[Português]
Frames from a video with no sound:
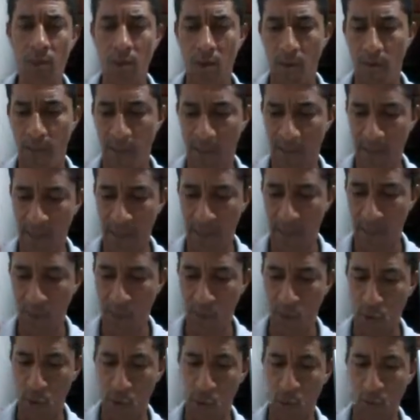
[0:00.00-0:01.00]
uma passagem
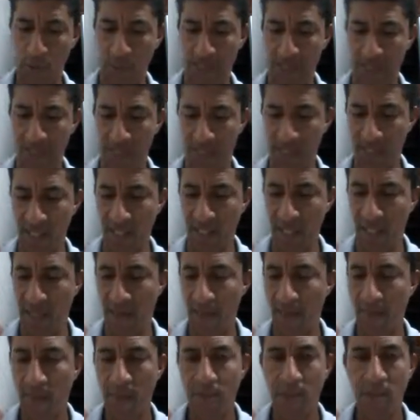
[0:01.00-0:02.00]
muito conhecida,
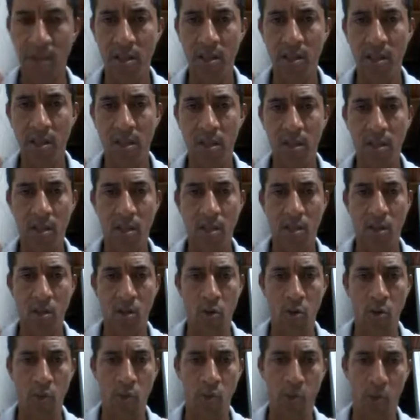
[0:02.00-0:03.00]

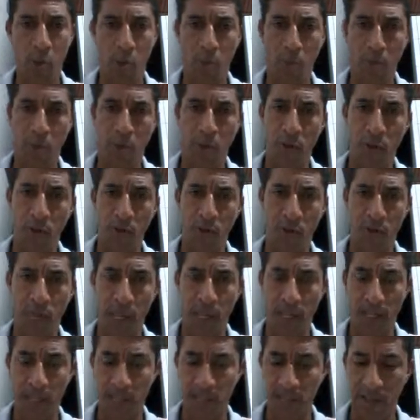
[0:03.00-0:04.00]
o próprio Deus
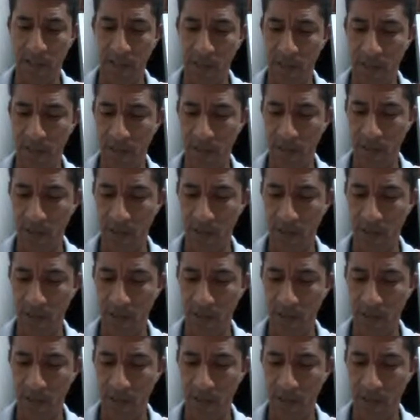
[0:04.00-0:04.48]
falando.